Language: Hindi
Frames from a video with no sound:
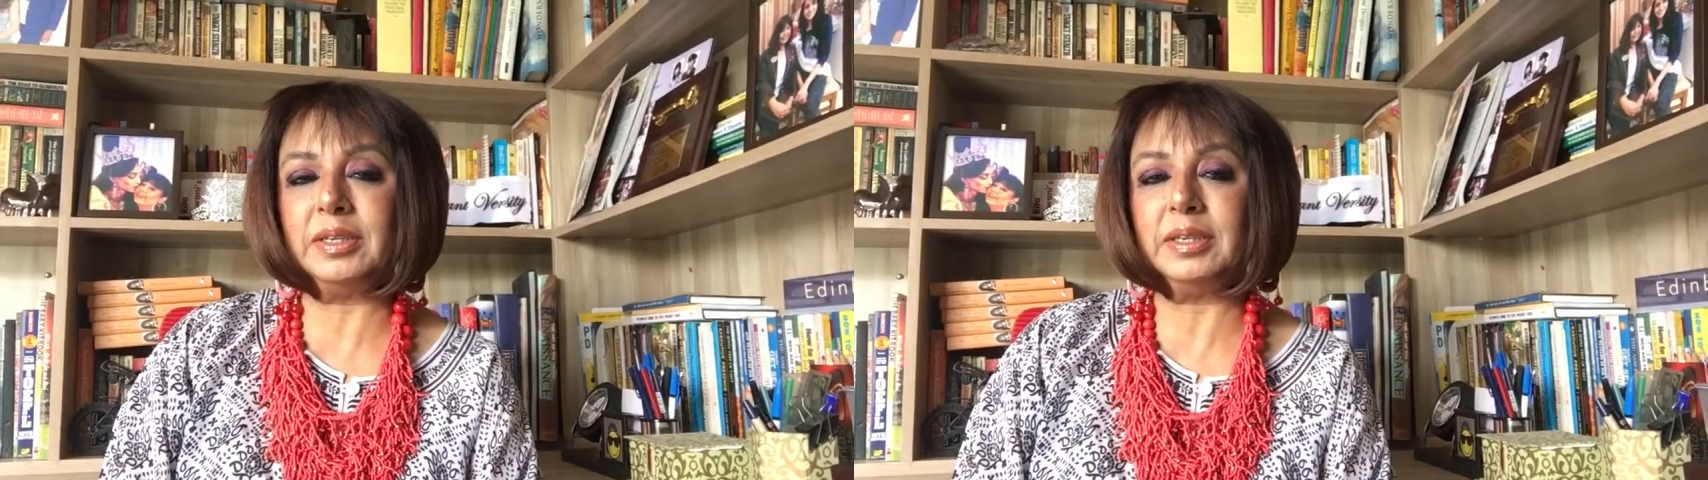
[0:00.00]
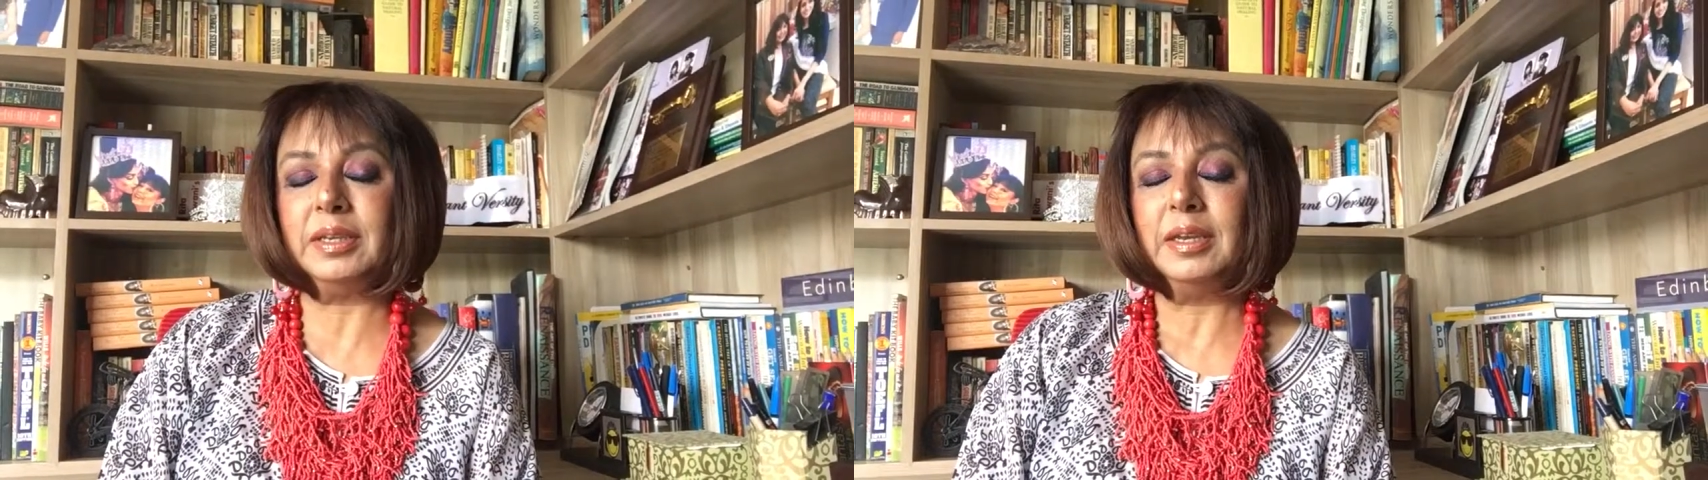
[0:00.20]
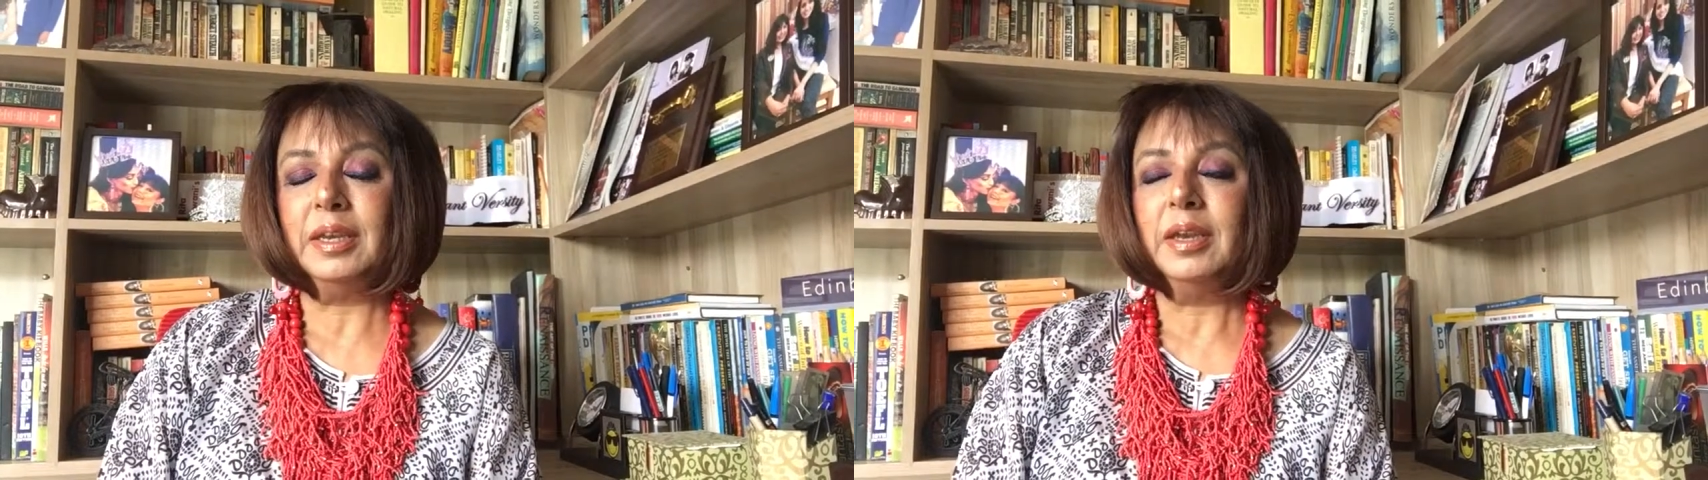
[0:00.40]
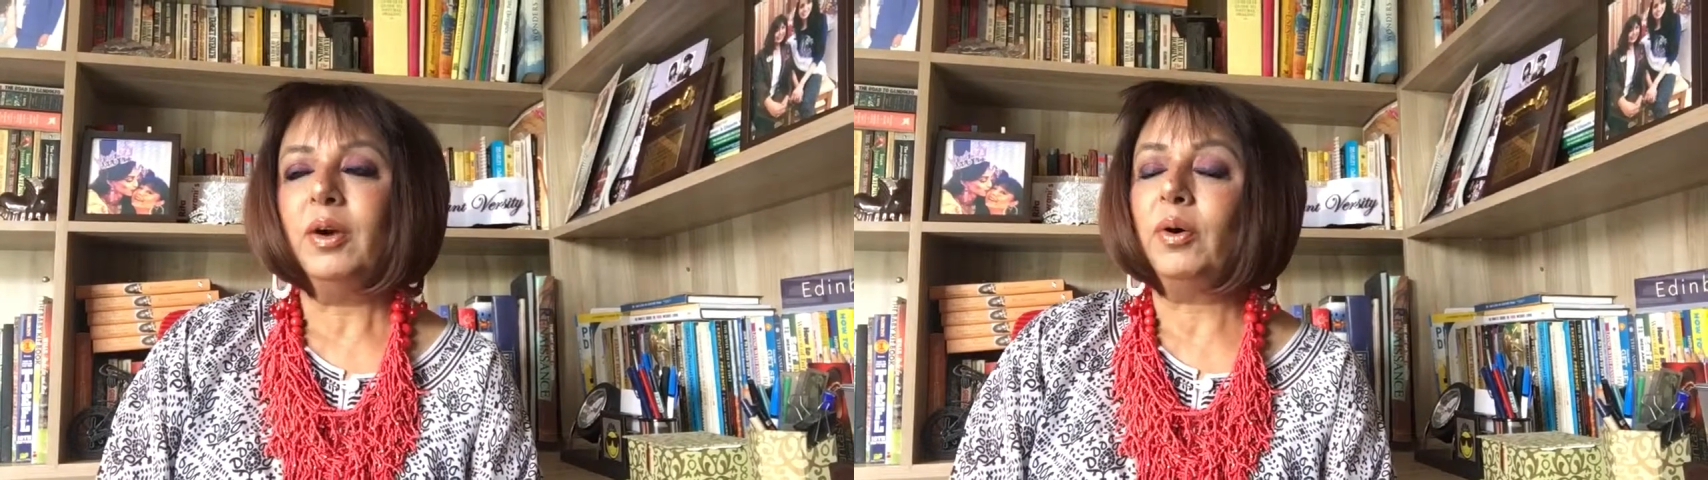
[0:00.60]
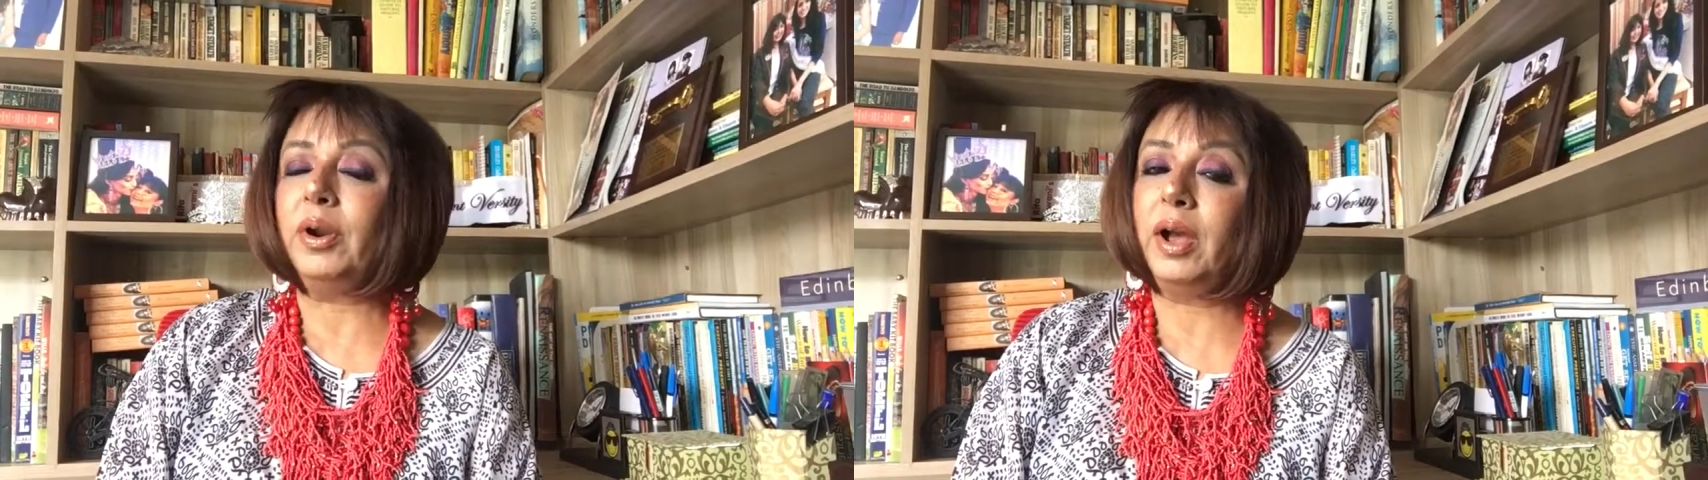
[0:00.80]

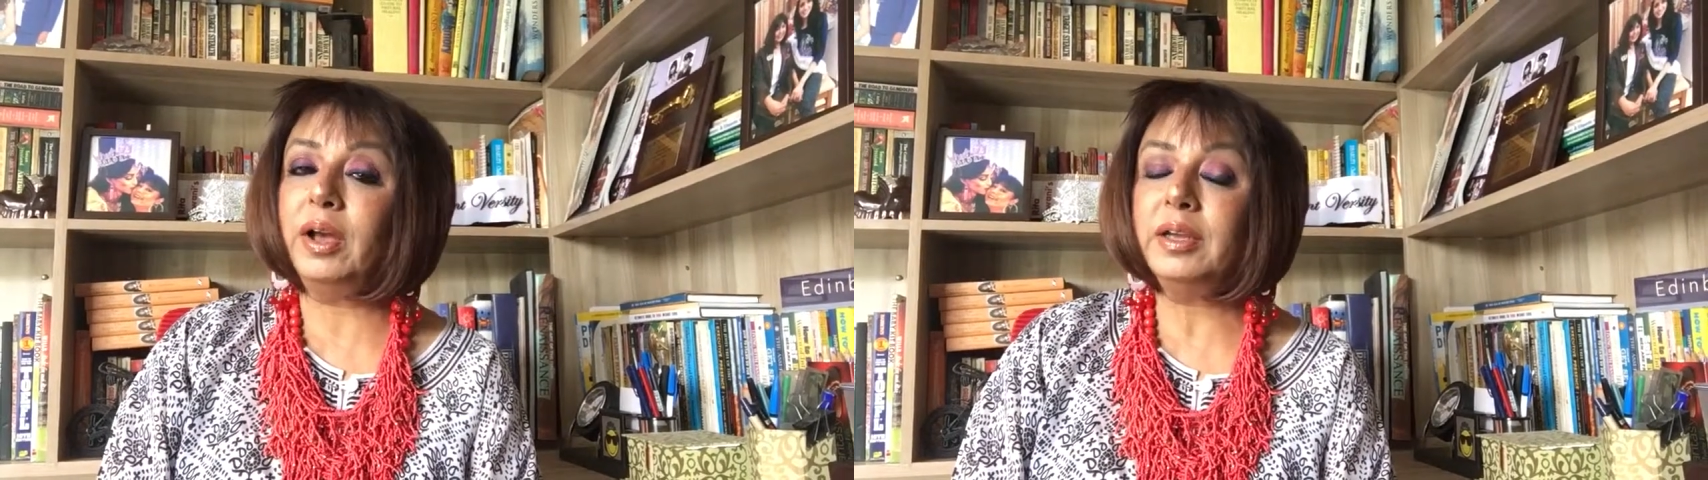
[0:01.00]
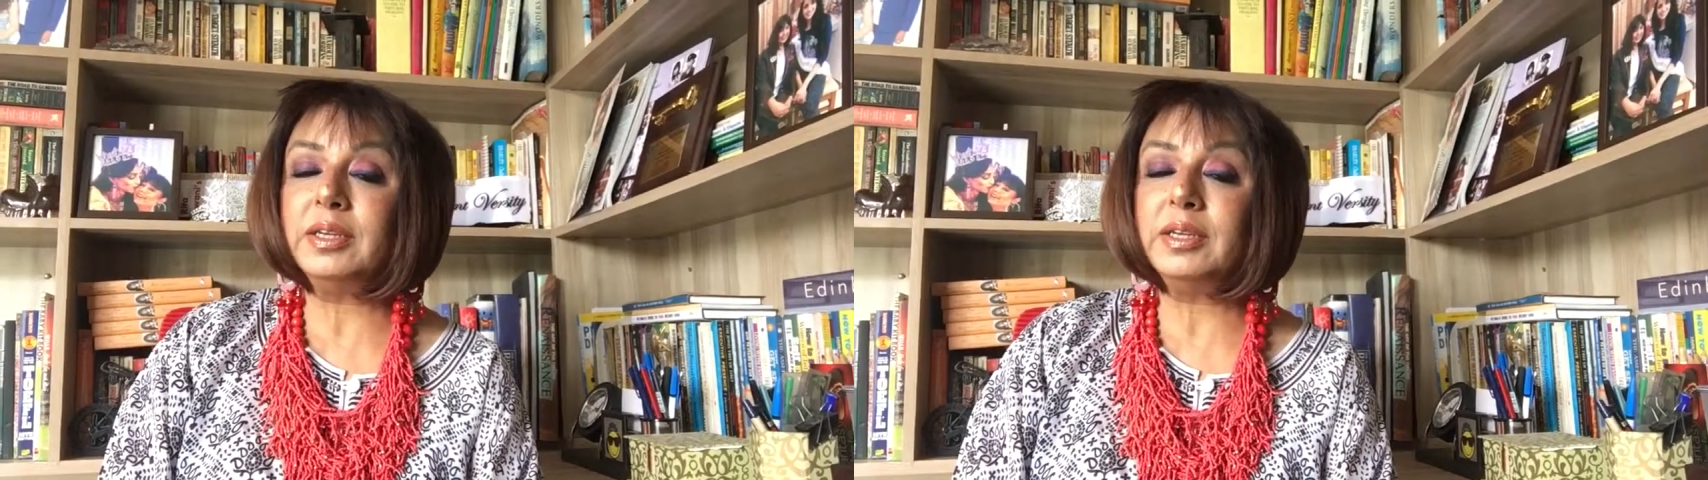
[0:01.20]
हैं और हाँ